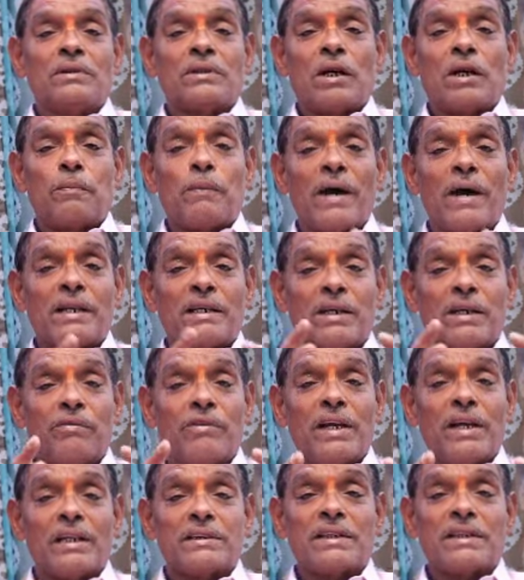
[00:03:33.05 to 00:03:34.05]
తన పార్టీ
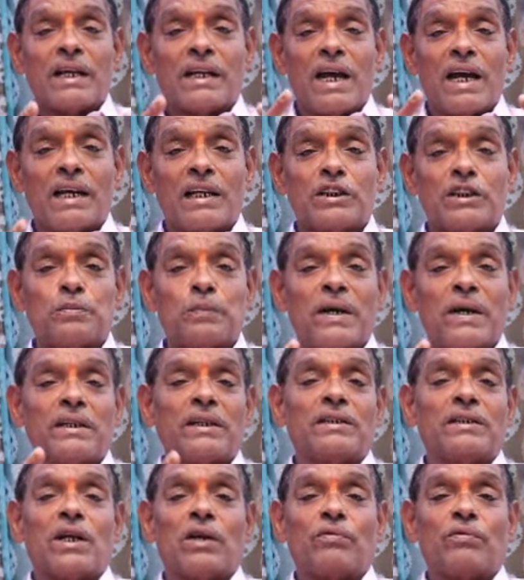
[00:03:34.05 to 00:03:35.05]
వైఎస్ఆర్ కాంగ్రెస్
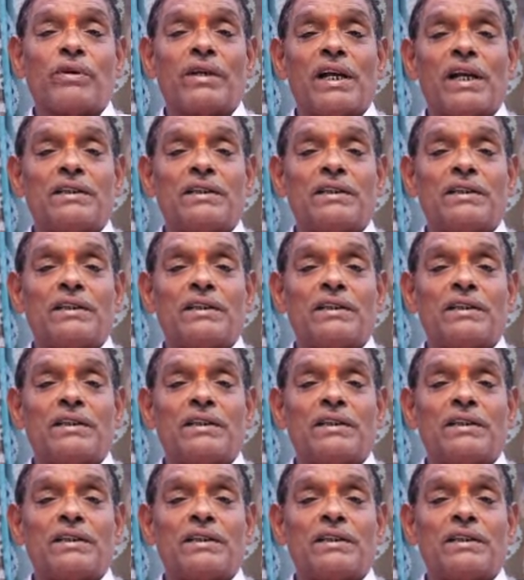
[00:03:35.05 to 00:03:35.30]
పార్టీ తరఫున